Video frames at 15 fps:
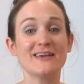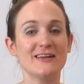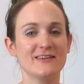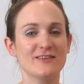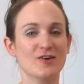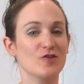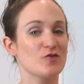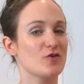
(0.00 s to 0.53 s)
Il
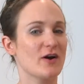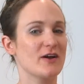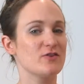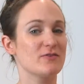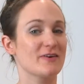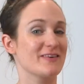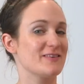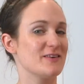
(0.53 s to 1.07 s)
est temps de
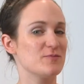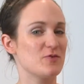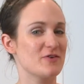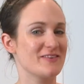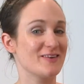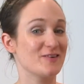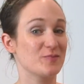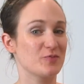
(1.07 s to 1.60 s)
réduire ces
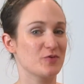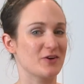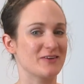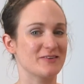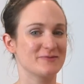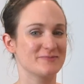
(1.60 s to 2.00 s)
demoiselles en purée.